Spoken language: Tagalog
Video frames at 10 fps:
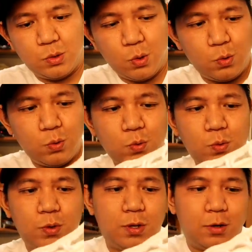So,
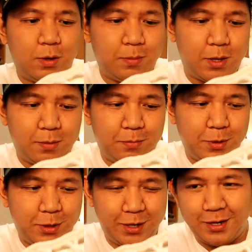ano na ba?
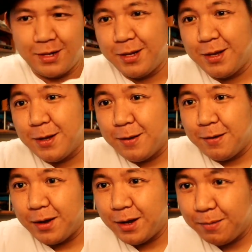Verdict.
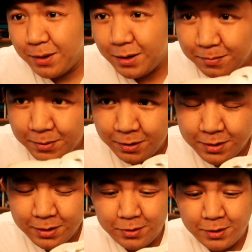Uh, maghanap tayo
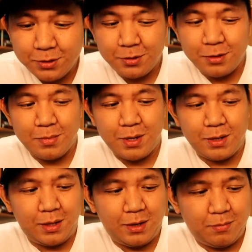ng reason
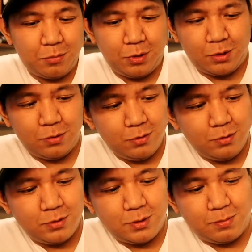bakit tinapon
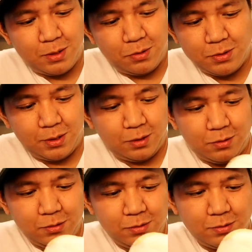itong sapatos
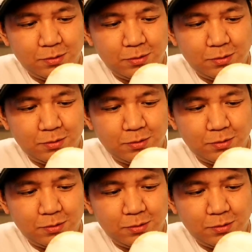nito.